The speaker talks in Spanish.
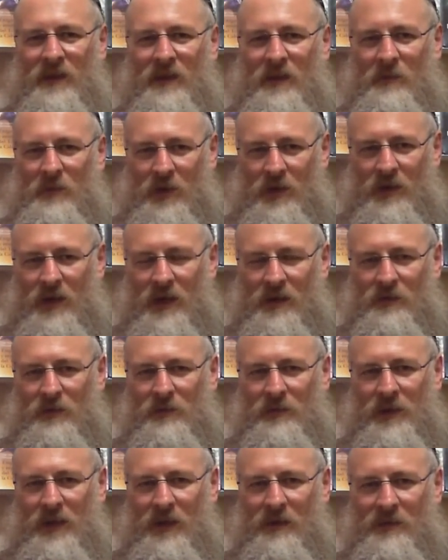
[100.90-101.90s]
Pero ahora
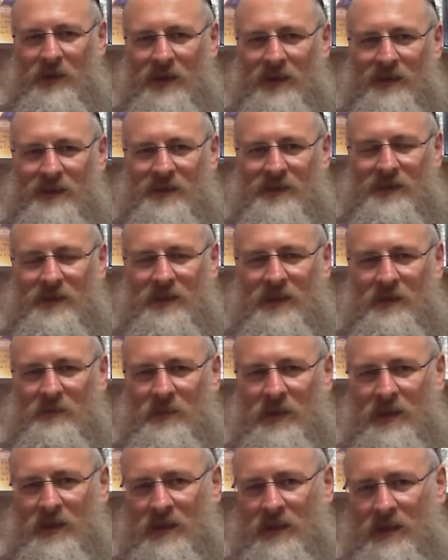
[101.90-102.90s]
no voy a hablar de ese
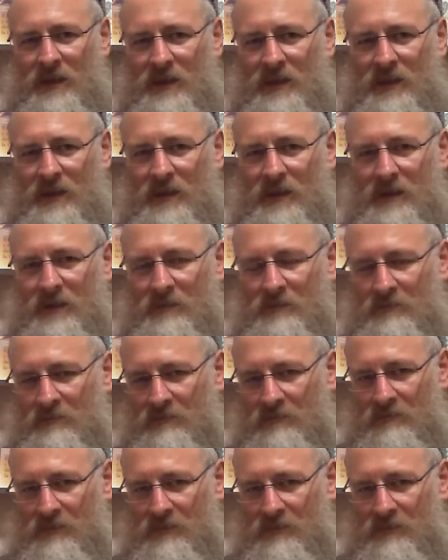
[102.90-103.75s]
tema, eh,